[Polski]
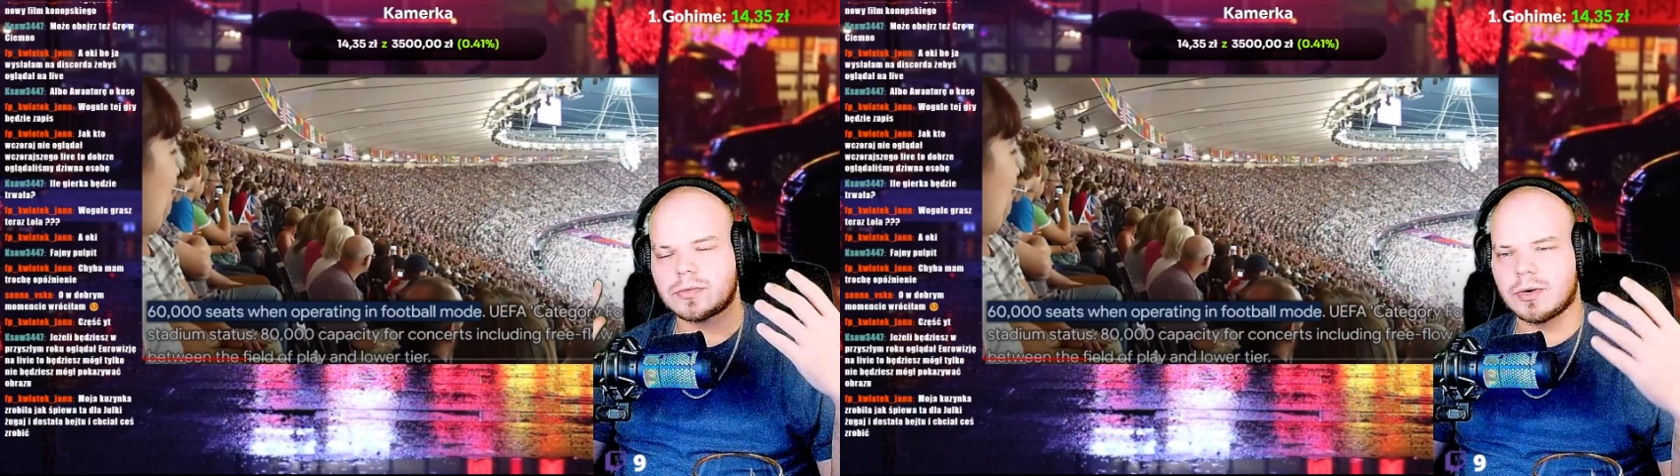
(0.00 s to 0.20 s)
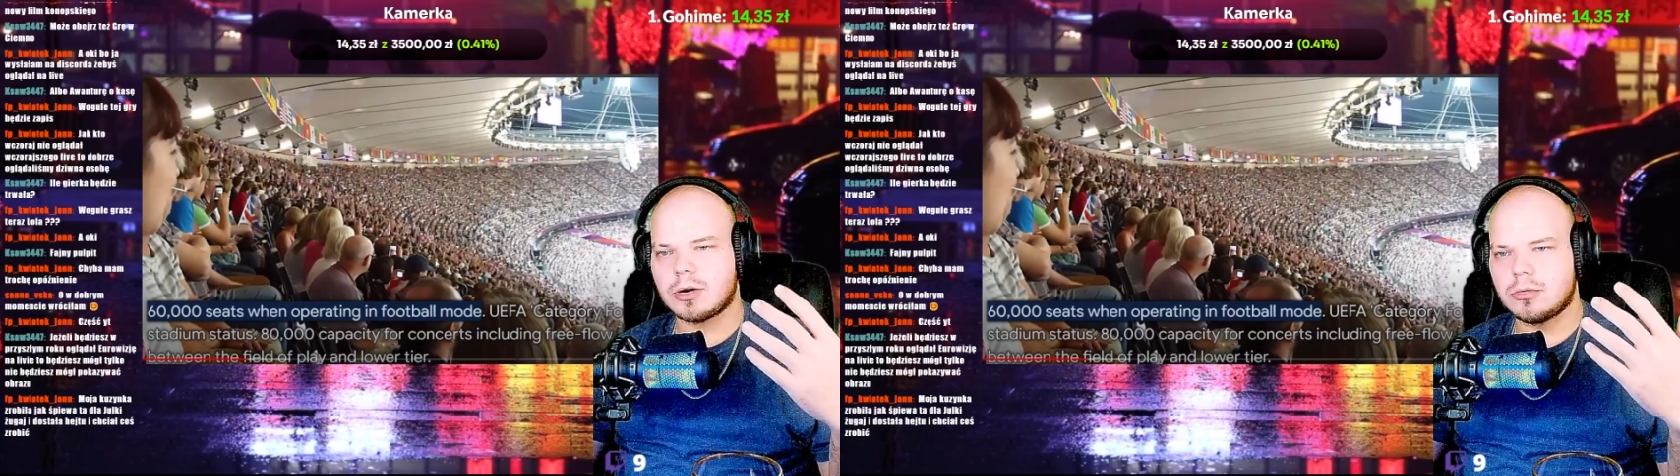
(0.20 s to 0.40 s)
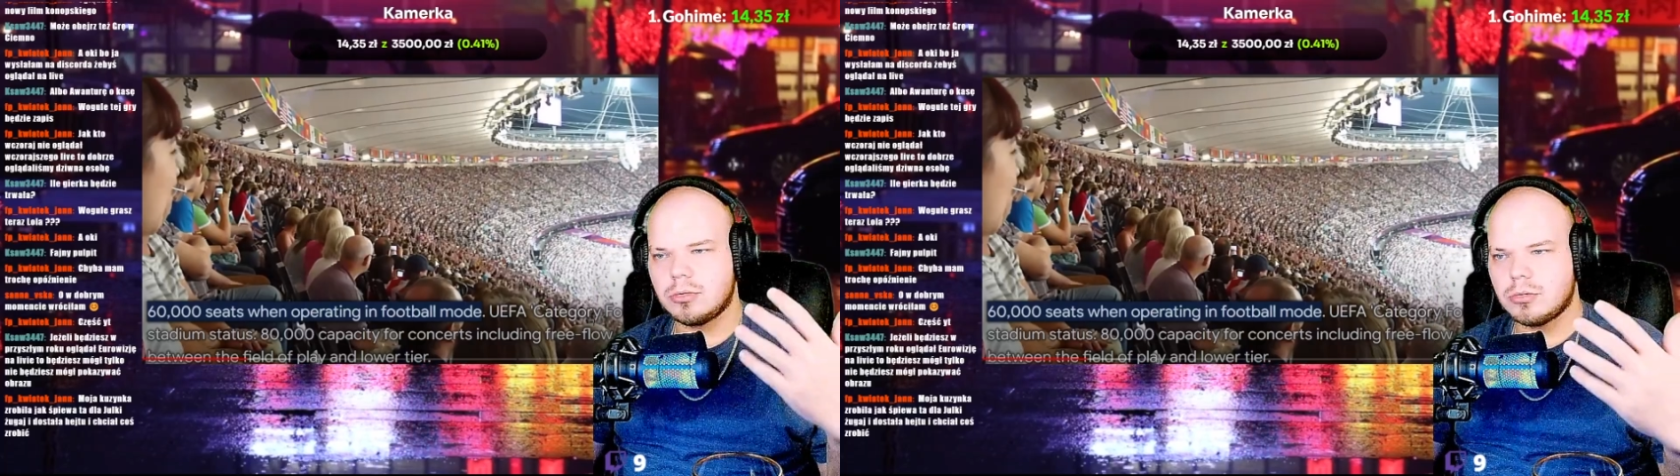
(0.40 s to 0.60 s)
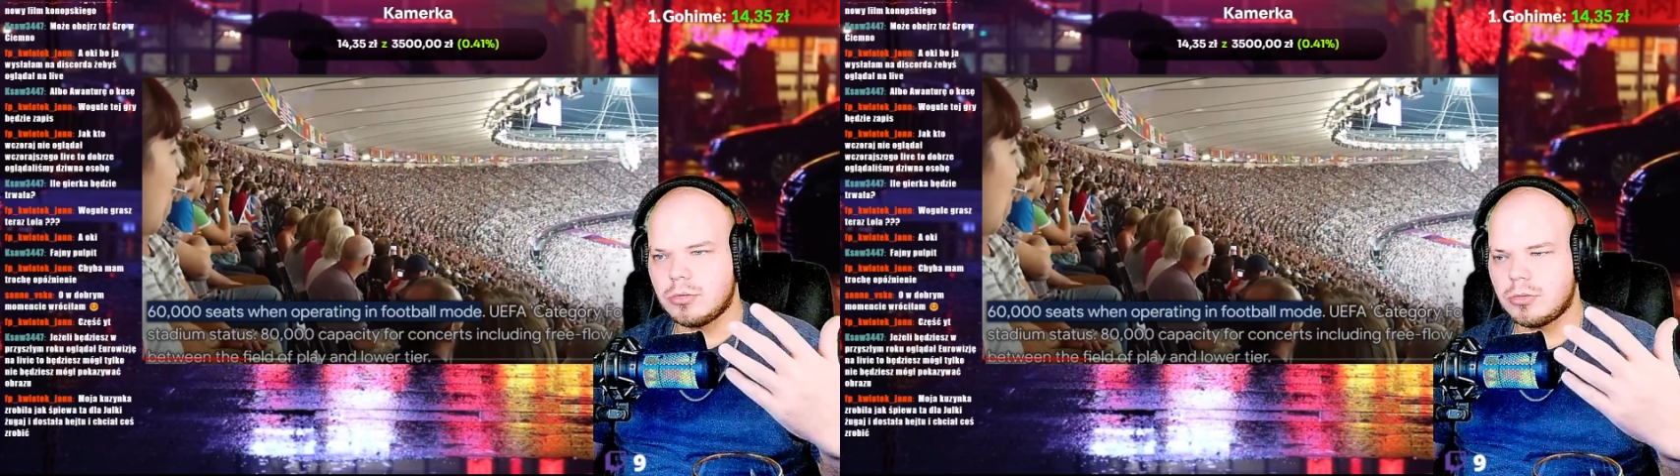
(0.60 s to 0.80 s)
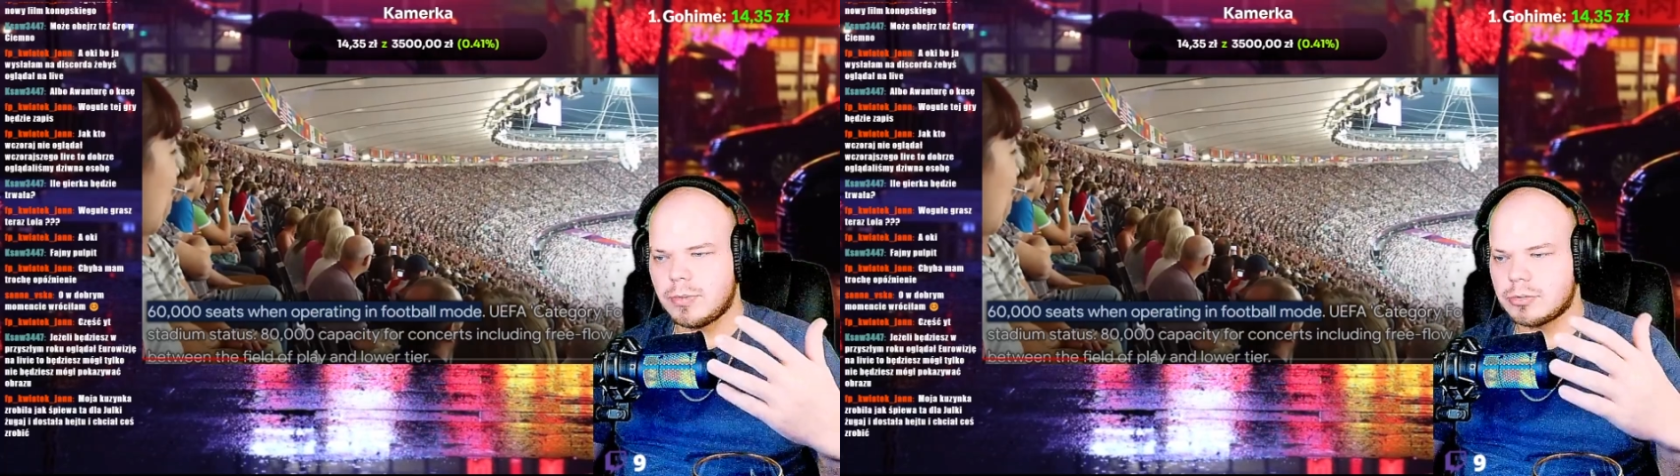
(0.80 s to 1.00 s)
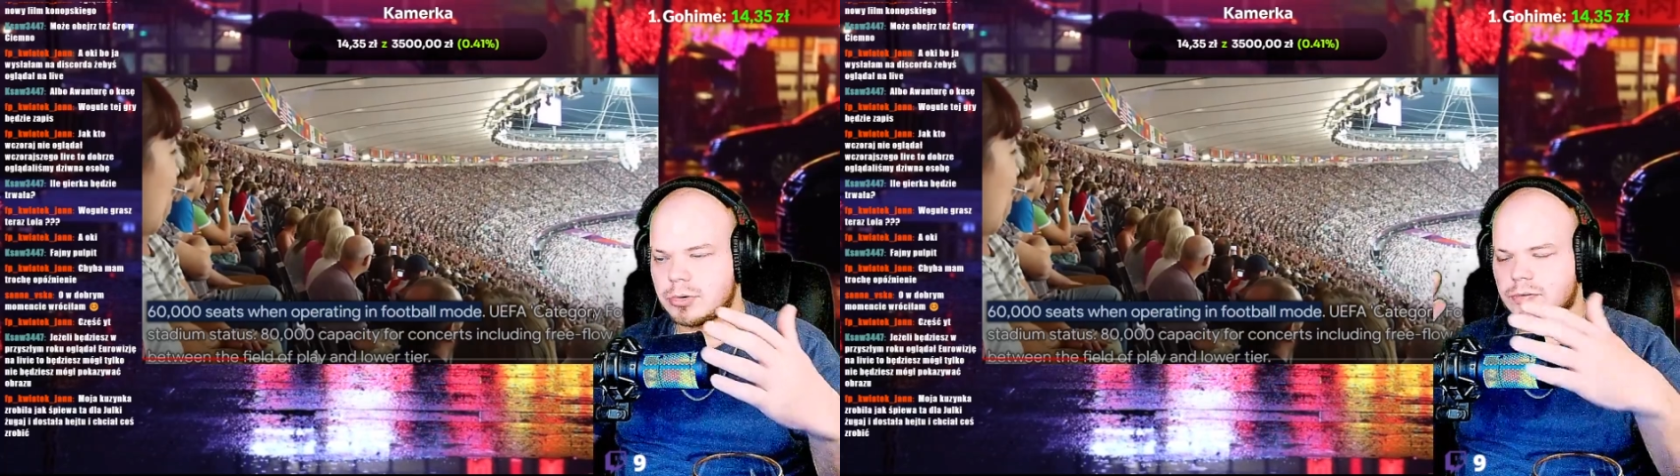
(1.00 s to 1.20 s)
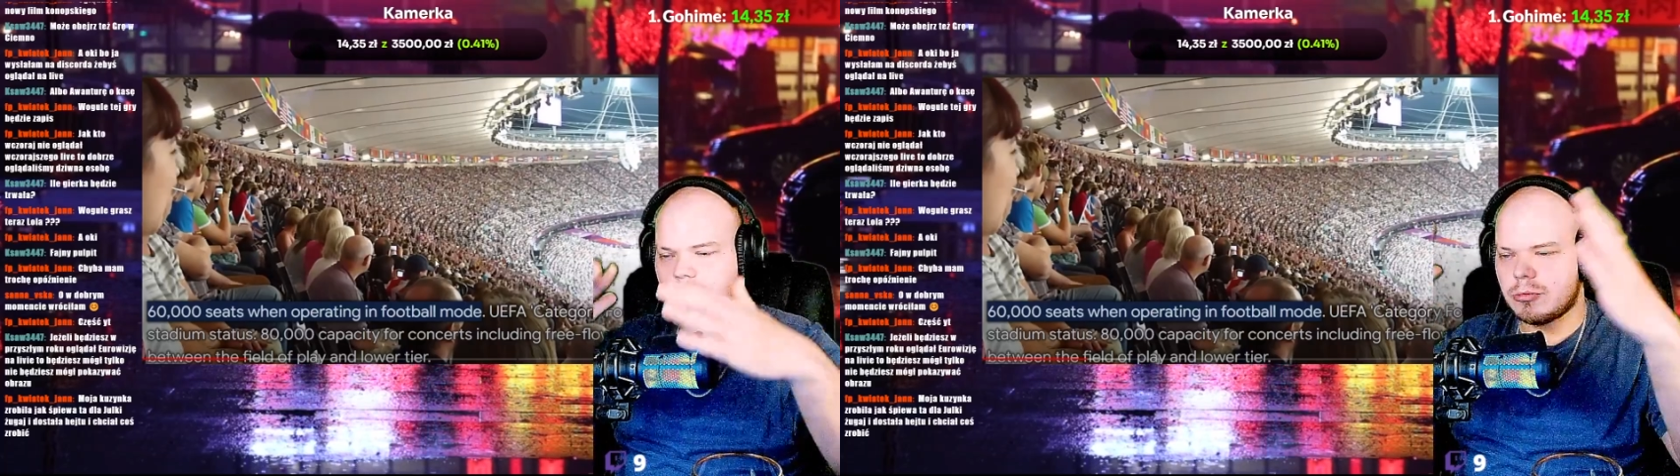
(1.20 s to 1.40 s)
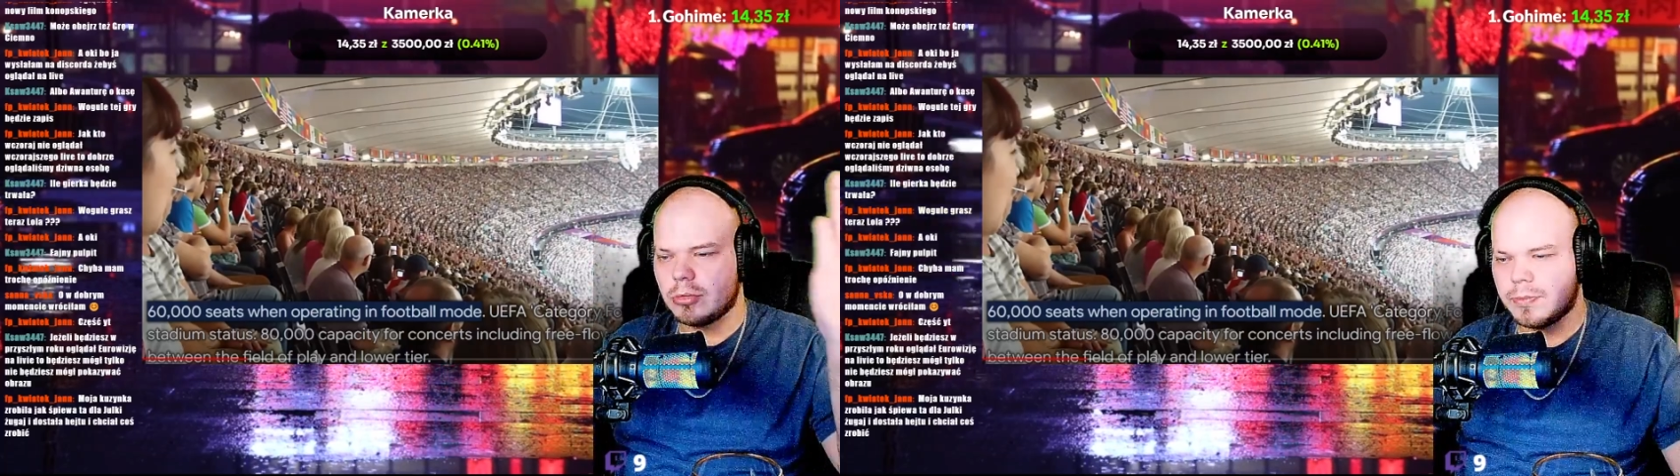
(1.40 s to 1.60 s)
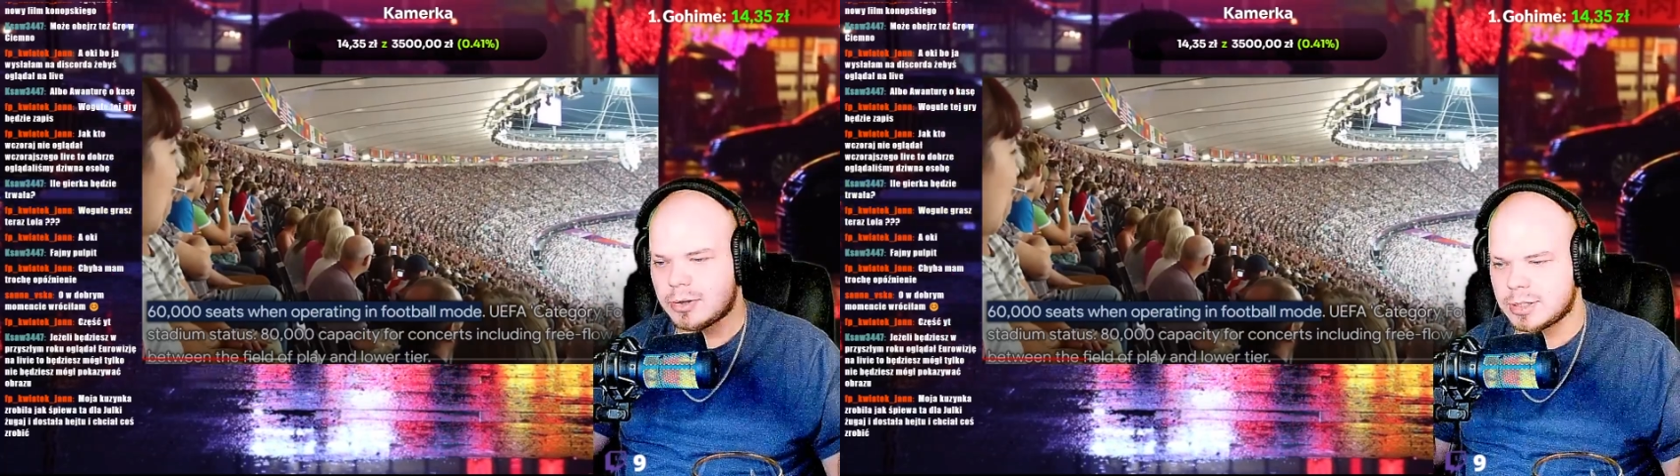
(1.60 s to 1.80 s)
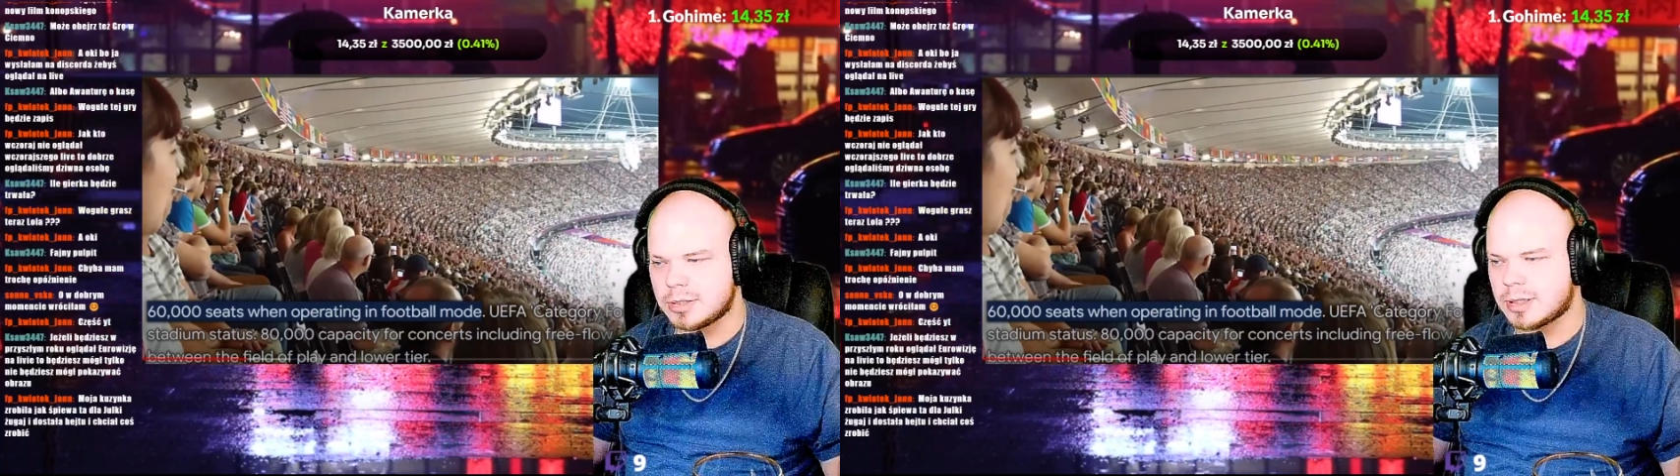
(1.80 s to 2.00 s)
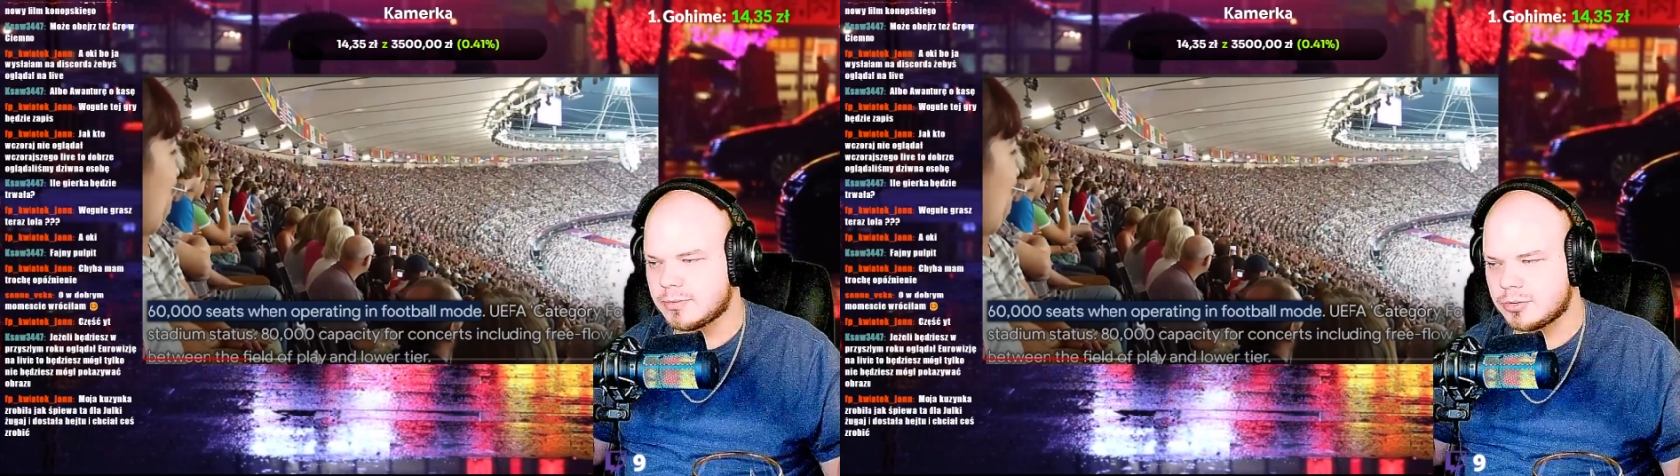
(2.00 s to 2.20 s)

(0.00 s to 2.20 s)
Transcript: swojego ulub do swojej ulubionej tam